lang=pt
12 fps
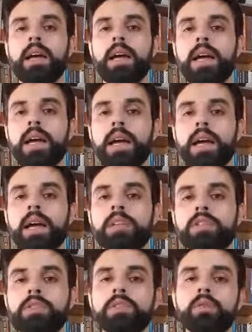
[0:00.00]
É, a
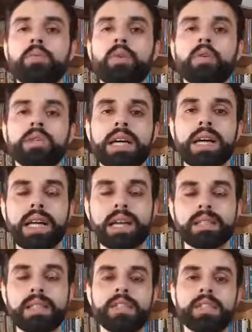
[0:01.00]
gente viu um pouco da
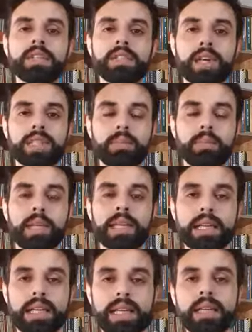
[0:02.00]
característica de cada
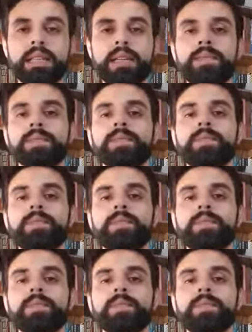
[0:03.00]
planeta.